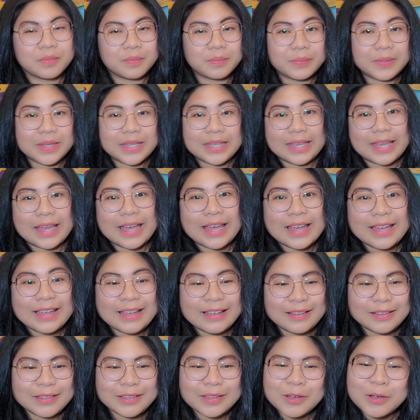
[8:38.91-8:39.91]

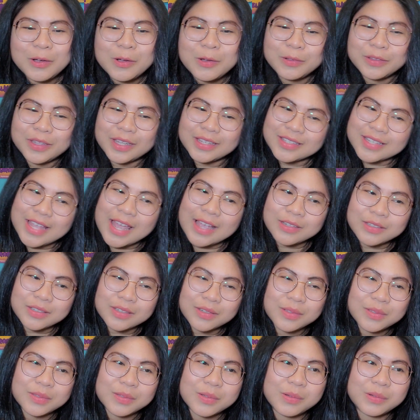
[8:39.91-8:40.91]
Yeah, yo, that's
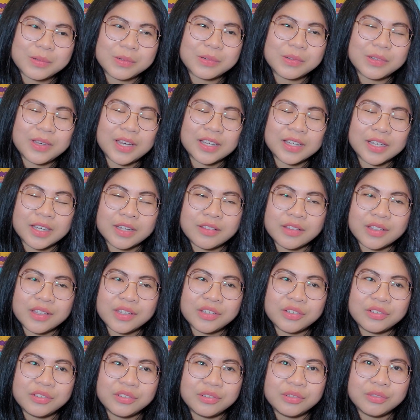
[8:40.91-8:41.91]
actually so cool. Ang ganda
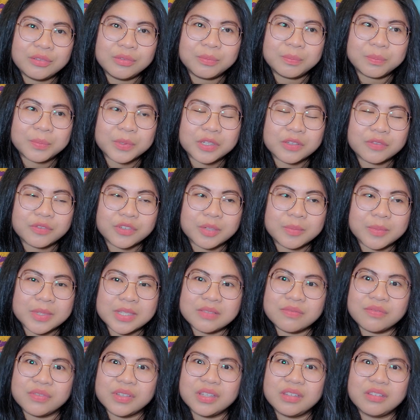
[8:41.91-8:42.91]
nung performance
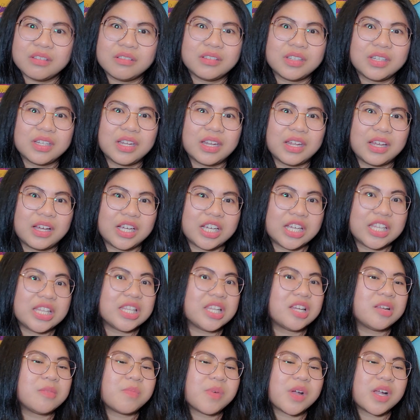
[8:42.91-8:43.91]
video nila. Ang ganda
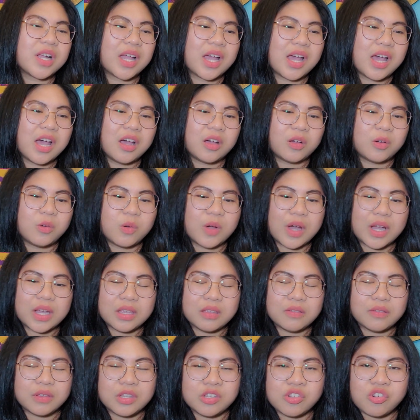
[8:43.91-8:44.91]
ng pagkakakuha,
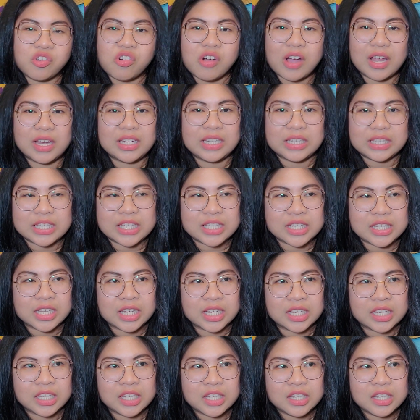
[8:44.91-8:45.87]
even yung quality niya.